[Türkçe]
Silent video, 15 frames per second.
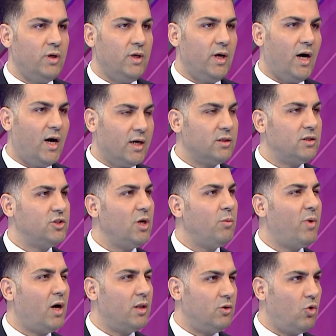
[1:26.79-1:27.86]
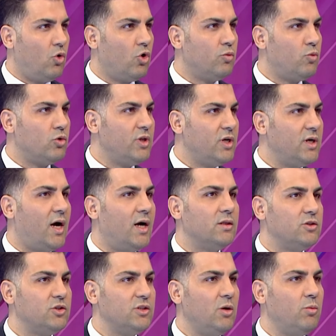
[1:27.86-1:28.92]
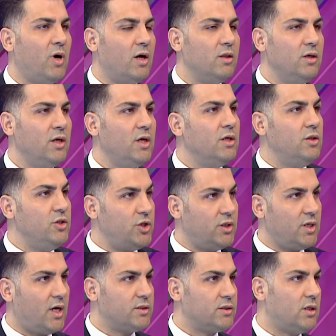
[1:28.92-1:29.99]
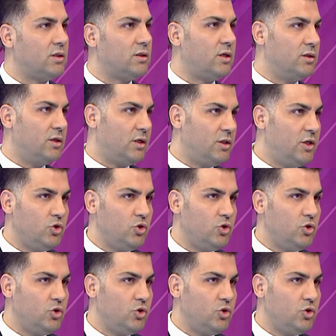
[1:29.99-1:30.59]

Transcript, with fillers: artışa bağlı, hormonların artışına bağlı diş eti hastalıklarındaki,